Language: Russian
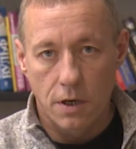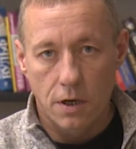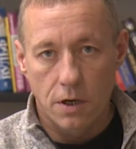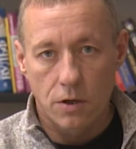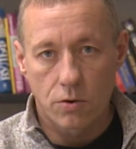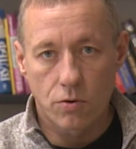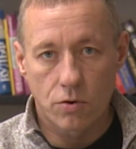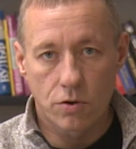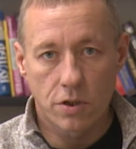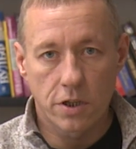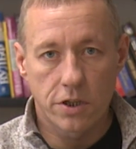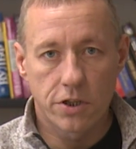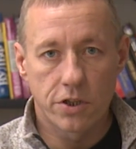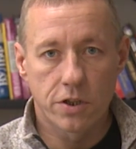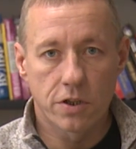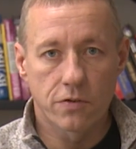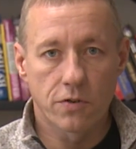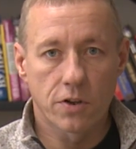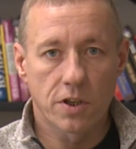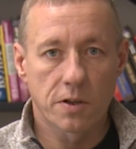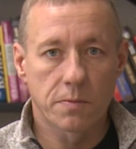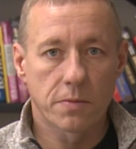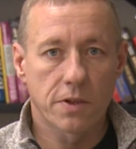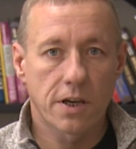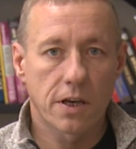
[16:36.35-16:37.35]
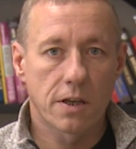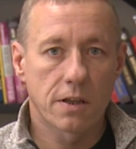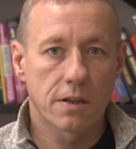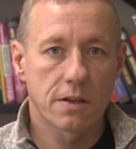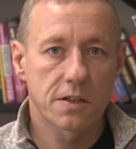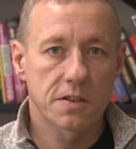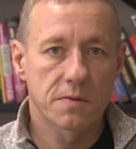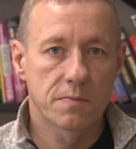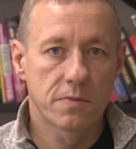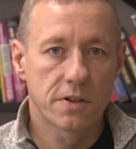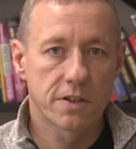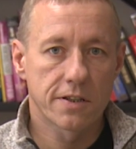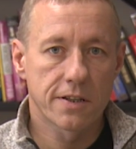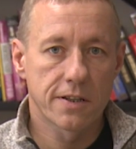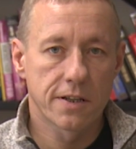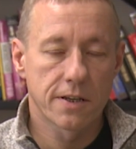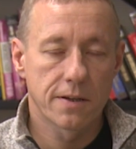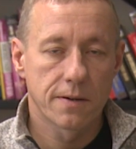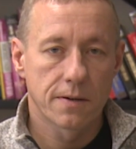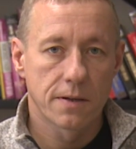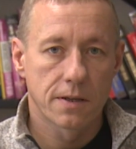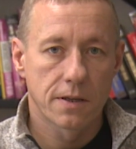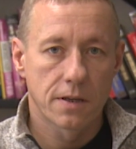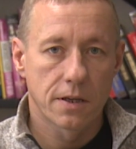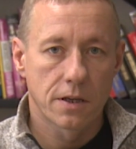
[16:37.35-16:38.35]
Кто-то ищет в этом тайные смыслы,
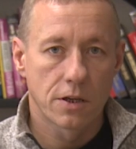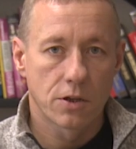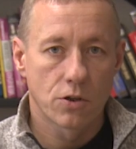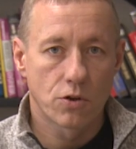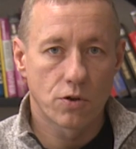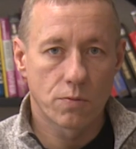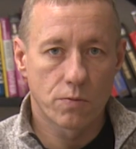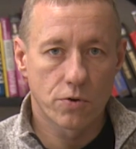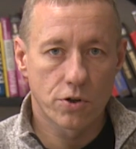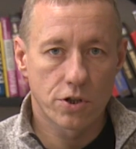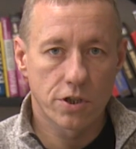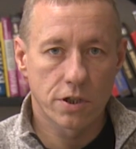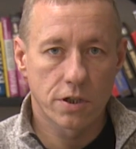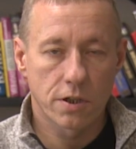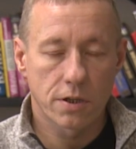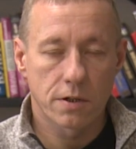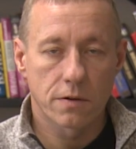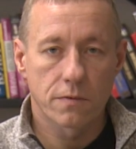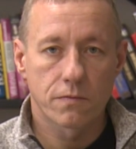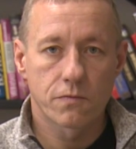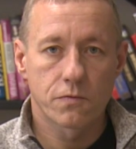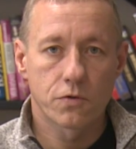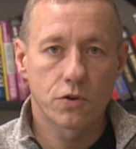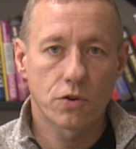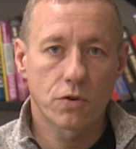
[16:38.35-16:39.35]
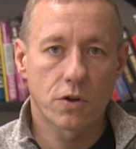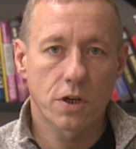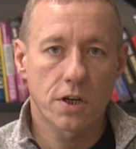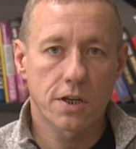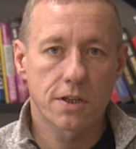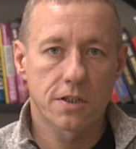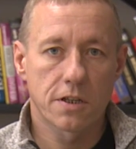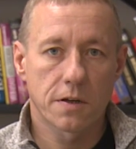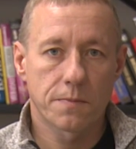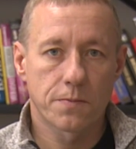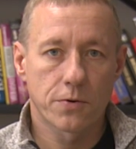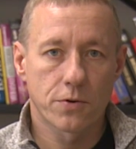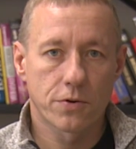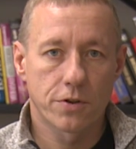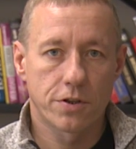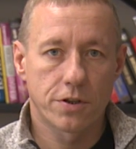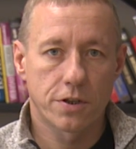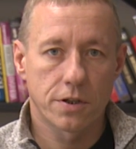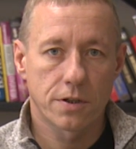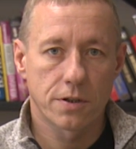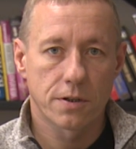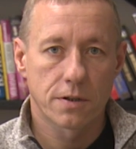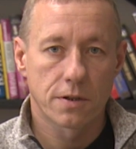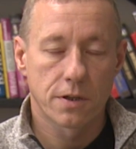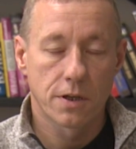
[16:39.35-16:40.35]
но может все гораздо проще.
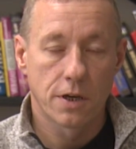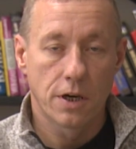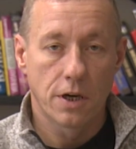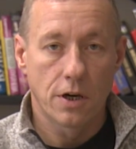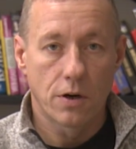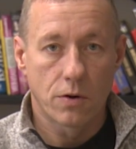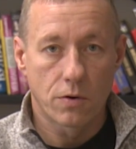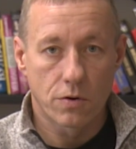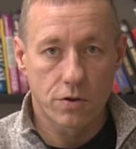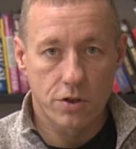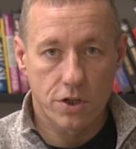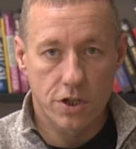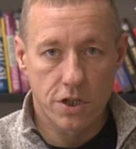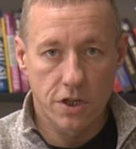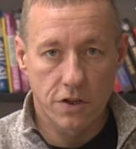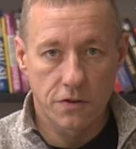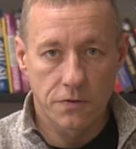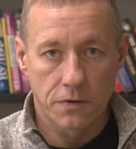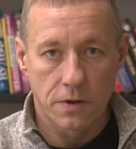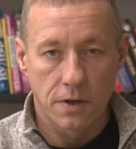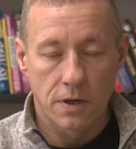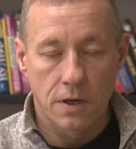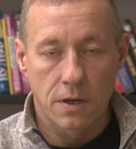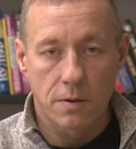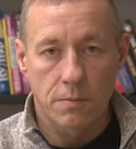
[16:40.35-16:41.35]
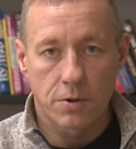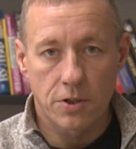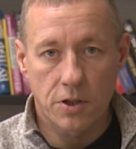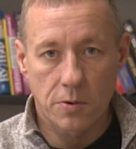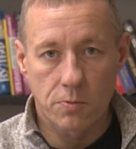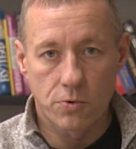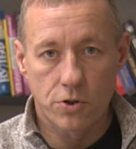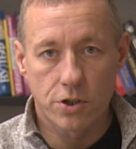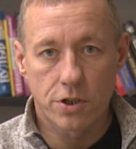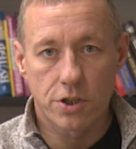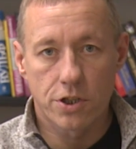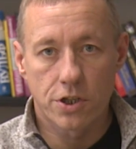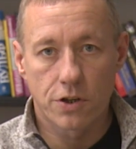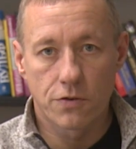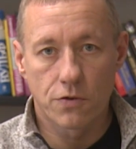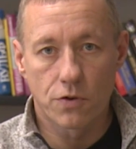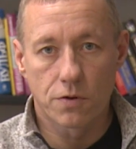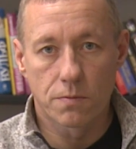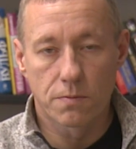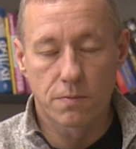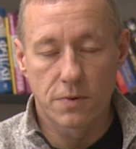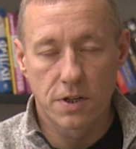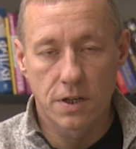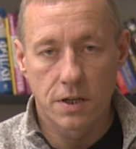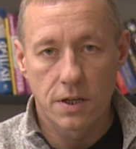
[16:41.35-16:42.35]
Он жив, потому что живем
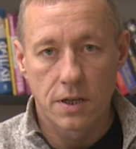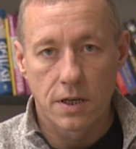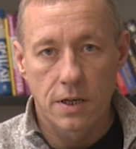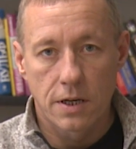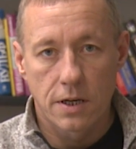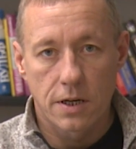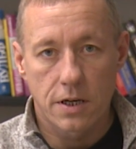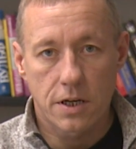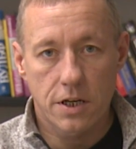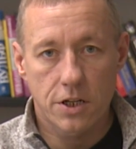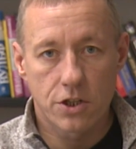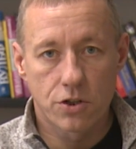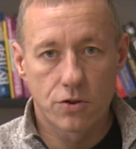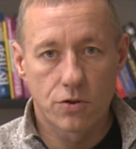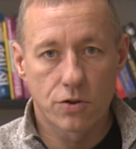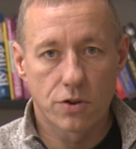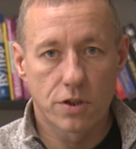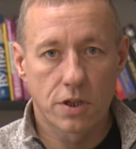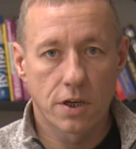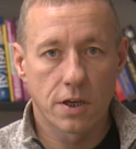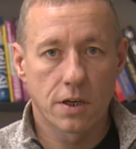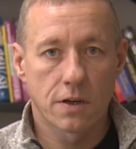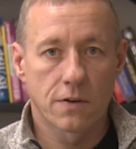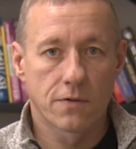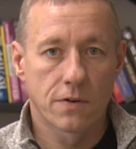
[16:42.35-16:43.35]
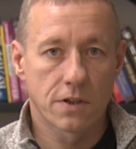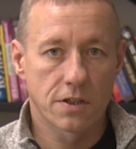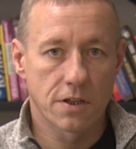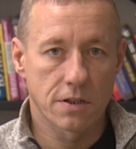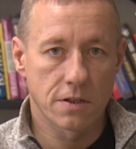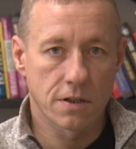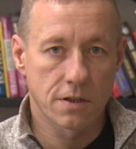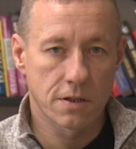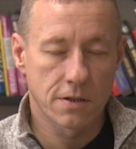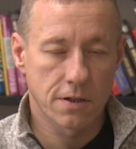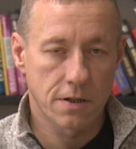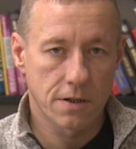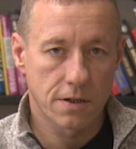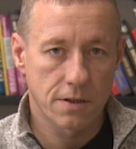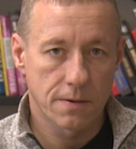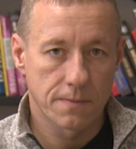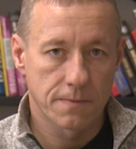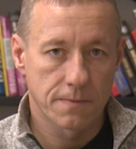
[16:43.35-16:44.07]
мы, рожденные в СССР.